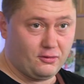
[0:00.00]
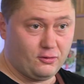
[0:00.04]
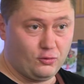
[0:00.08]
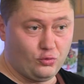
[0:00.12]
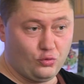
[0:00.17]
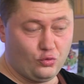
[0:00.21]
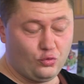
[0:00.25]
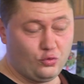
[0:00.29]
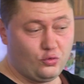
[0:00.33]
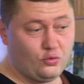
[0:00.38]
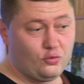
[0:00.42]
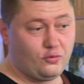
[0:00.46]

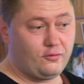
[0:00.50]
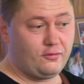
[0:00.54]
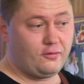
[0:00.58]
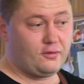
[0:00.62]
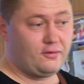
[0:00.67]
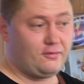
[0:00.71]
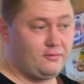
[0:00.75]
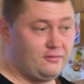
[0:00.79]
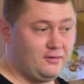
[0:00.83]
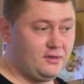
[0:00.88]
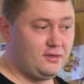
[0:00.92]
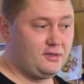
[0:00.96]
Ну,
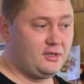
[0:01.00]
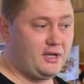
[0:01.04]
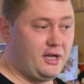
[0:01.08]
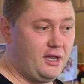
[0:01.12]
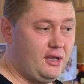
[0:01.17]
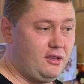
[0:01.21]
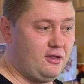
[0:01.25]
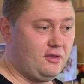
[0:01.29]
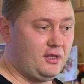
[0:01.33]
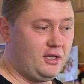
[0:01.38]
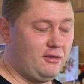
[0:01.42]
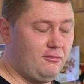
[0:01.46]
вы
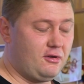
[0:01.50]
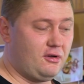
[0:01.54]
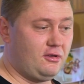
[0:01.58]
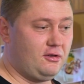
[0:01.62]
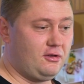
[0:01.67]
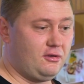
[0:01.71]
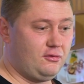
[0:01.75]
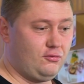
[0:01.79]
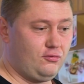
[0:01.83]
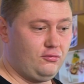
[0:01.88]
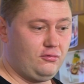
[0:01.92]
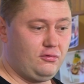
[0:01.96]
знаете,
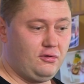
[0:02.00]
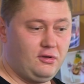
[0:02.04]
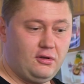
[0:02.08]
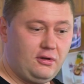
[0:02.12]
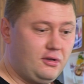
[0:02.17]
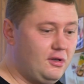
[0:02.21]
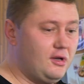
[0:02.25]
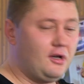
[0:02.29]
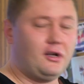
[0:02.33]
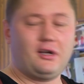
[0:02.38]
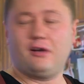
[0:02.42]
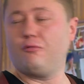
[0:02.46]
наверное, ну ни
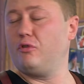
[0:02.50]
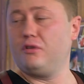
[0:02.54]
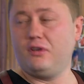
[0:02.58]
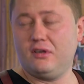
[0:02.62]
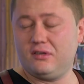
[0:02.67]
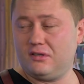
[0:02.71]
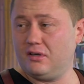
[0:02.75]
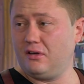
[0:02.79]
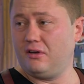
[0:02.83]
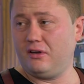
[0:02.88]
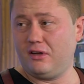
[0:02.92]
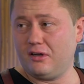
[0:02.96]
для кого не
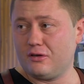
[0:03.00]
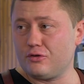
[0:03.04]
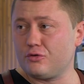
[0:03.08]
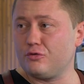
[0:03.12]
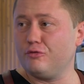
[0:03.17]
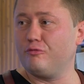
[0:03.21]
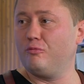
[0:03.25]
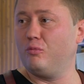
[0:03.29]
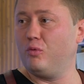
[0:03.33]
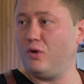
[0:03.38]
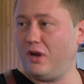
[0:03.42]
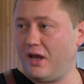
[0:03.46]
секрет, что
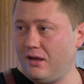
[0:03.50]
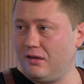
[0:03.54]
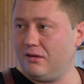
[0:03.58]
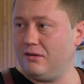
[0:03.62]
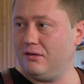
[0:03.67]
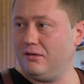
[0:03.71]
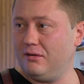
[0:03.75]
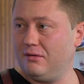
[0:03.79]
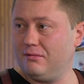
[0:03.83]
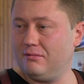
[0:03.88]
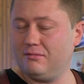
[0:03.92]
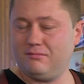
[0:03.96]
в
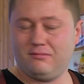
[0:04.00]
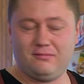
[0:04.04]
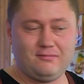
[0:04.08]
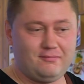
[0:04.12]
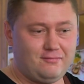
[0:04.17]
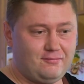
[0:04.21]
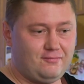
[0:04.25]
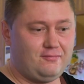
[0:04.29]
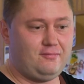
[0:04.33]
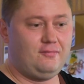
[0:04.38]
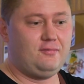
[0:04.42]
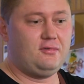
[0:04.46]
Бурятии
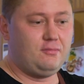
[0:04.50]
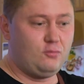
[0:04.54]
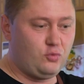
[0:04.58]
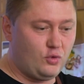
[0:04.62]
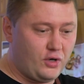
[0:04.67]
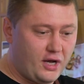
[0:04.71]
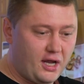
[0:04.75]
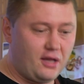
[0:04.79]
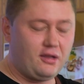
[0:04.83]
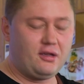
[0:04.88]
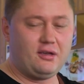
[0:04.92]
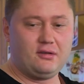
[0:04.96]

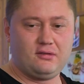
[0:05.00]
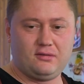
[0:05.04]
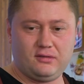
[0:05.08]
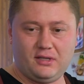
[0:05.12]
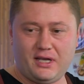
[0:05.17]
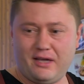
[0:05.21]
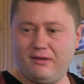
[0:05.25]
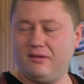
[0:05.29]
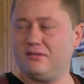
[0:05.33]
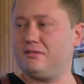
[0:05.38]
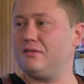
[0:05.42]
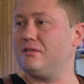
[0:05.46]
Бурятия
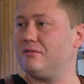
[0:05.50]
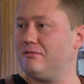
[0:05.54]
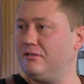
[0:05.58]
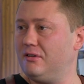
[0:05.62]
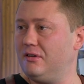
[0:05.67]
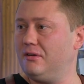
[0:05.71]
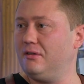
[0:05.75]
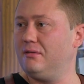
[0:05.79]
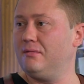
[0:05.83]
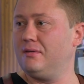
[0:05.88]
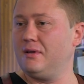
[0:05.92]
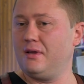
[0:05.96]
славится
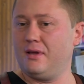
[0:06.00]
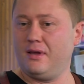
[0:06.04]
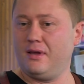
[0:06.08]
своей